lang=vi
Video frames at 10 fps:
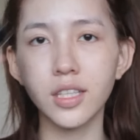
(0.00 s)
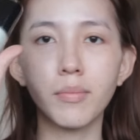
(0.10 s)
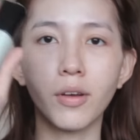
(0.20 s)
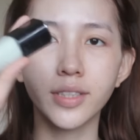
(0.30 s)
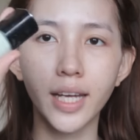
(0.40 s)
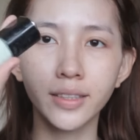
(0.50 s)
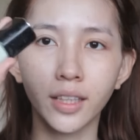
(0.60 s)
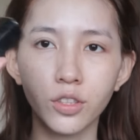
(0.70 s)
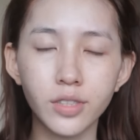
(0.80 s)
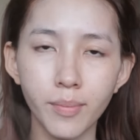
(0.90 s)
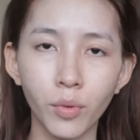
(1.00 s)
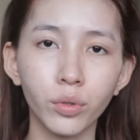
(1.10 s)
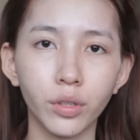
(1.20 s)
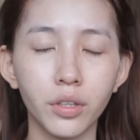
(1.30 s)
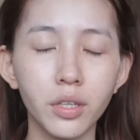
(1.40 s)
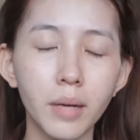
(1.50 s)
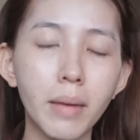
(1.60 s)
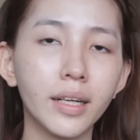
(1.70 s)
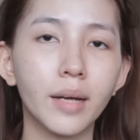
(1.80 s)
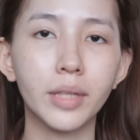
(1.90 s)
GC màu xanh dành cho da mụn nếu như các
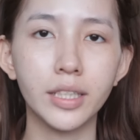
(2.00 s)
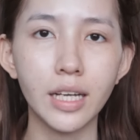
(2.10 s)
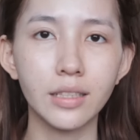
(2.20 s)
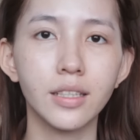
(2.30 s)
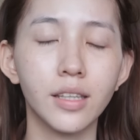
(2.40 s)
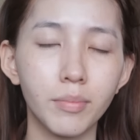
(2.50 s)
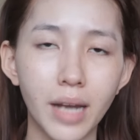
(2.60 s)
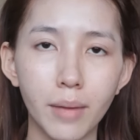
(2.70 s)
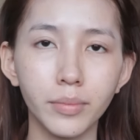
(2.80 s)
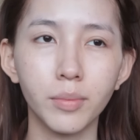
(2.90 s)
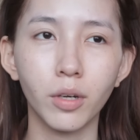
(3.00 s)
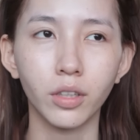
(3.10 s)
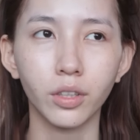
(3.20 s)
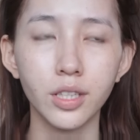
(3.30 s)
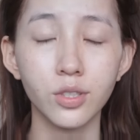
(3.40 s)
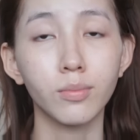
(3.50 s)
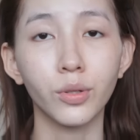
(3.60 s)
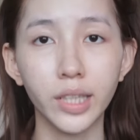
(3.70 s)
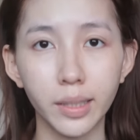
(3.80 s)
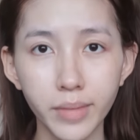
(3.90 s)
bạn gặp tình trạng như là thâm nám thì mọi người có thể dùng
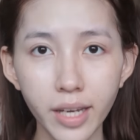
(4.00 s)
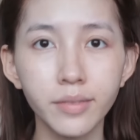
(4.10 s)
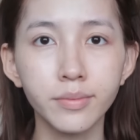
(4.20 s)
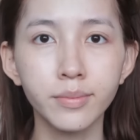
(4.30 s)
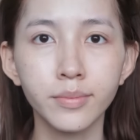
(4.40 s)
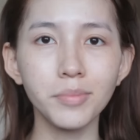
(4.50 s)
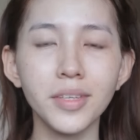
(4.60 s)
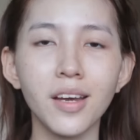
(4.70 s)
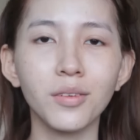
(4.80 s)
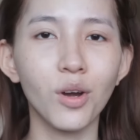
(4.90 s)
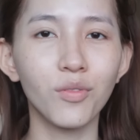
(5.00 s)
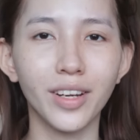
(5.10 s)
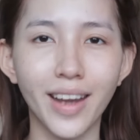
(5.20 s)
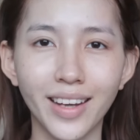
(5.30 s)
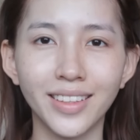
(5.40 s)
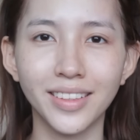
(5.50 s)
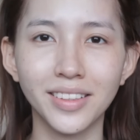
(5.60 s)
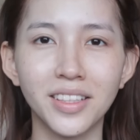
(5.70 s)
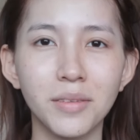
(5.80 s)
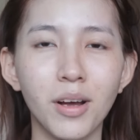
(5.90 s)
màu tím nhé Tiếp theo đối với nền
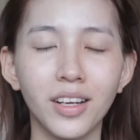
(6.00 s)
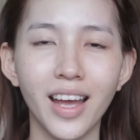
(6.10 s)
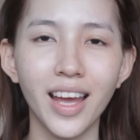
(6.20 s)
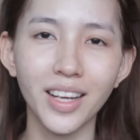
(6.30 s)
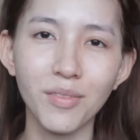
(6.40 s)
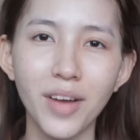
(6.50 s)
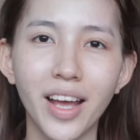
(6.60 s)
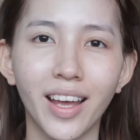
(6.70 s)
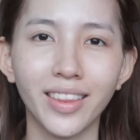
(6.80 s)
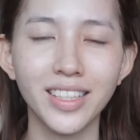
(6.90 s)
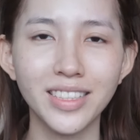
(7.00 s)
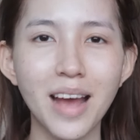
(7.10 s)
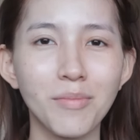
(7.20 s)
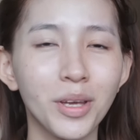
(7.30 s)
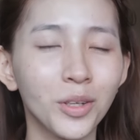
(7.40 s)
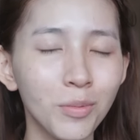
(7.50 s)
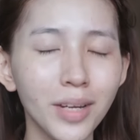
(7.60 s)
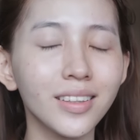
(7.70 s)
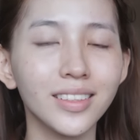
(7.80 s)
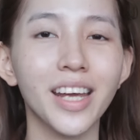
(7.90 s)
thì mọi người hay gặp phải cái tình trạng mình cũng
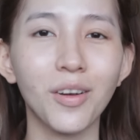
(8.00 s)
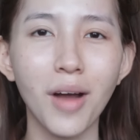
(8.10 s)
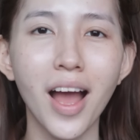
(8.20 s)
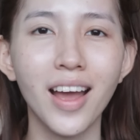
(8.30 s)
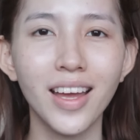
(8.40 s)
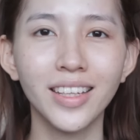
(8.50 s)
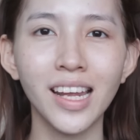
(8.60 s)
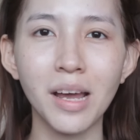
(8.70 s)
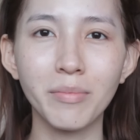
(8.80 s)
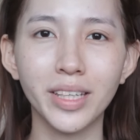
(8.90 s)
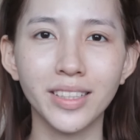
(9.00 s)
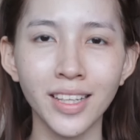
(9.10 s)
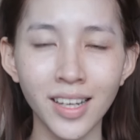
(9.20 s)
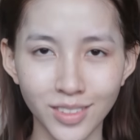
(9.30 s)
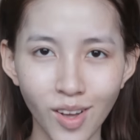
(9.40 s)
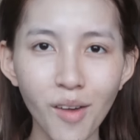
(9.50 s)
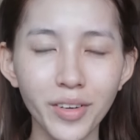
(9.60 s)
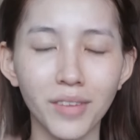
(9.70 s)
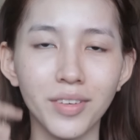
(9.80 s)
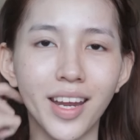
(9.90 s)
đã từng trải qua nên là mình rất là rõ
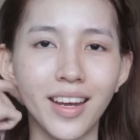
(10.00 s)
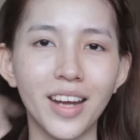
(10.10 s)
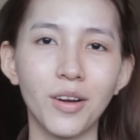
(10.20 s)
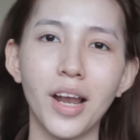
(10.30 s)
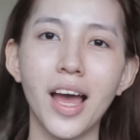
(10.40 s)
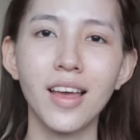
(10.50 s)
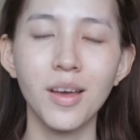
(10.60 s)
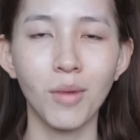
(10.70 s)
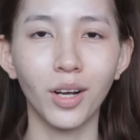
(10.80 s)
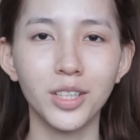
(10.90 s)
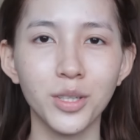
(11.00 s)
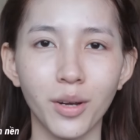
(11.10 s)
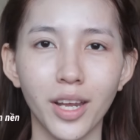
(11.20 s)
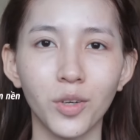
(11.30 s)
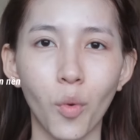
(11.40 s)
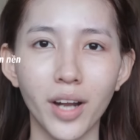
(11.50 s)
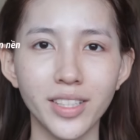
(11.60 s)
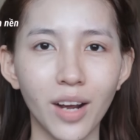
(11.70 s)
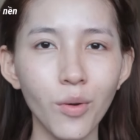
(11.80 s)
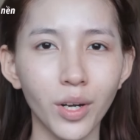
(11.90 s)
về cái vấn đề này đó là mọi người chọn nền quá
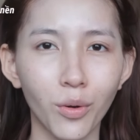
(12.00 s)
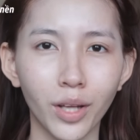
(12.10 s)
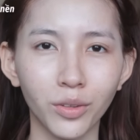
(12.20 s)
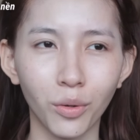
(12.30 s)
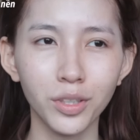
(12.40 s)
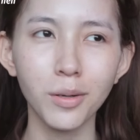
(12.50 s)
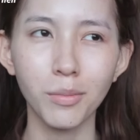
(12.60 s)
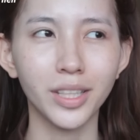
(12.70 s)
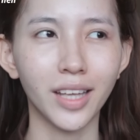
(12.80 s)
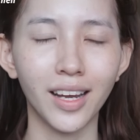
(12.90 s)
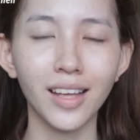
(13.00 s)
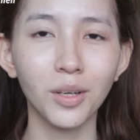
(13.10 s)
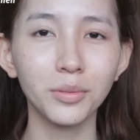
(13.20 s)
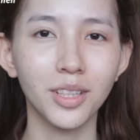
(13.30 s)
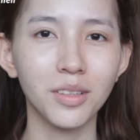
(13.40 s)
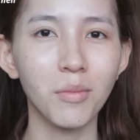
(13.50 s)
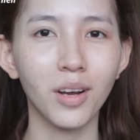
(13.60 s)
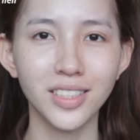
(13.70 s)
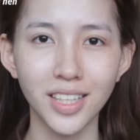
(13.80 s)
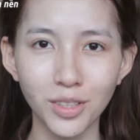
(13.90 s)
trắng hoặc là quá tối nhưng mà mình thấy là thông thường thì
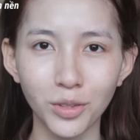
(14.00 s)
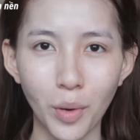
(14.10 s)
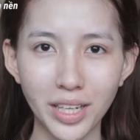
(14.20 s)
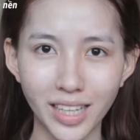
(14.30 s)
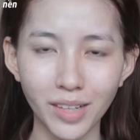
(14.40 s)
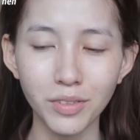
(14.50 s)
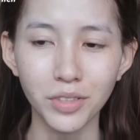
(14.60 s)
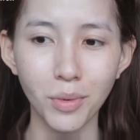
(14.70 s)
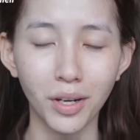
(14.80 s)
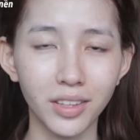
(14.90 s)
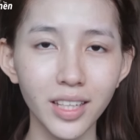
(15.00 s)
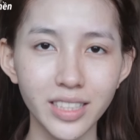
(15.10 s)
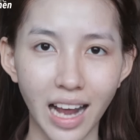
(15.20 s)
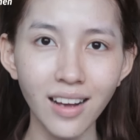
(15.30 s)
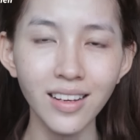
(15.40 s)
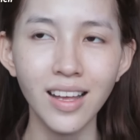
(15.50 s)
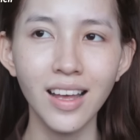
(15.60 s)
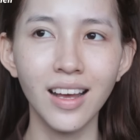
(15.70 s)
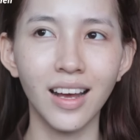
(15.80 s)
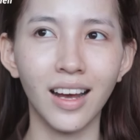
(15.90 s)
mọi người sẽ chọn quá trắng bởi vì mọi người thích trắng
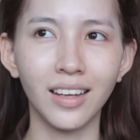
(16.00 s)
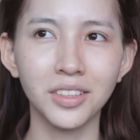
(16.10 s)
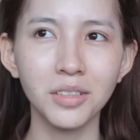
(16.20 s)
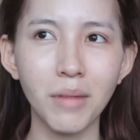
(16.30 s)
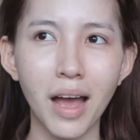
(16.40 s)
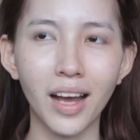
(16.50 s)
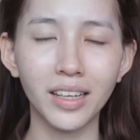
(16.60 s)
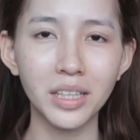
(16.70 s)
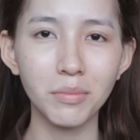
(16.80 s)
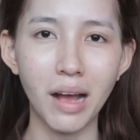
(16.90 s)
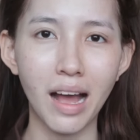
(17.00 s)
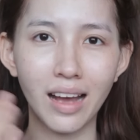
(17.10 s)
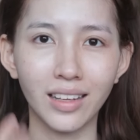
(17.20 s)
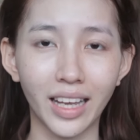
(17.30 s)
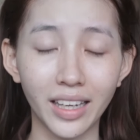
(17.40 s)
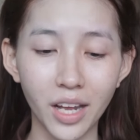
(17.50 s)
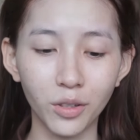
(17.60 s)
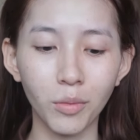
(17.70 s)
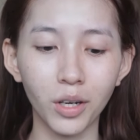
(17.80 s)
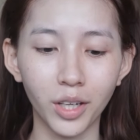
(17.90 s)
à, nhưng mà khi mà cái
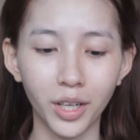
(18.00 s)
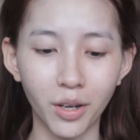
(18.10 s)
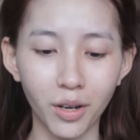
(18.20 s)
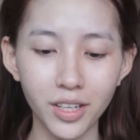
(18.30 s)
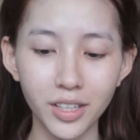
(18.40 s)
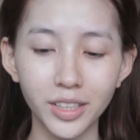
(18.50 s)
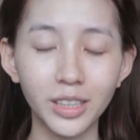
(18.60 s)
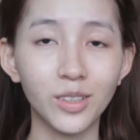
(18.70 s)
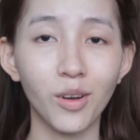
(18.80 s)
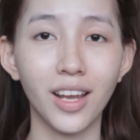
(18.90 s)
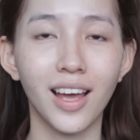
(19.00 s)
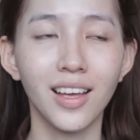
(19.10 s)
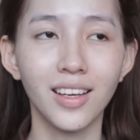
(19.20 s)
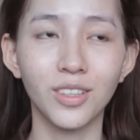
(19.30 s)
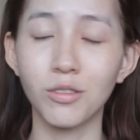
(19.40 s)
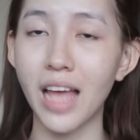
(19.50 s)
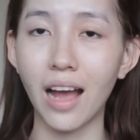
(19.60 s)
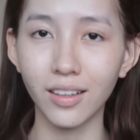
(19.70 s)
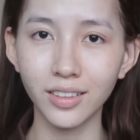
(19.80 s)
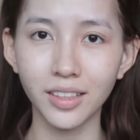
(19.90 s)
nền của mọi người nó hơi gọi là nó
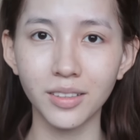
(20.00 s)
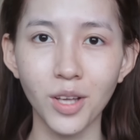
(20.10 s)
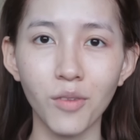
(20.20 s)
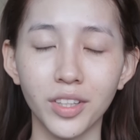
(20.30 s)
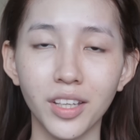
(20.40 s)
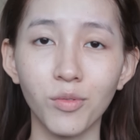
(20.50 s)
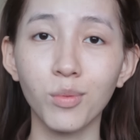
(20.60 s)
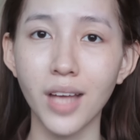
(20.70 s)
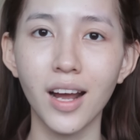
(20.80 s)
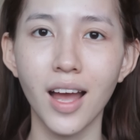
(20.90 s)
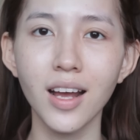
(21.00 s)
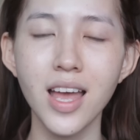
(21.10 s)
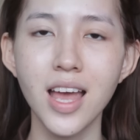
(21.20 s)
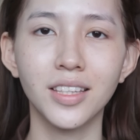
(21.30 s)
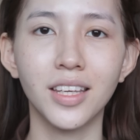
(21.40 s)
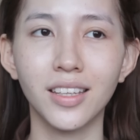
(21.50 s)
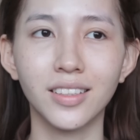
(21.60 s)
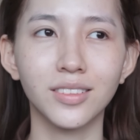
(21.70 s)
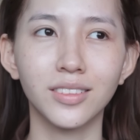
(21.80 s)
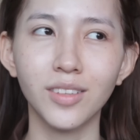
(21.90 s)
sáng hơn so với những cái vùng da khác ấy, thì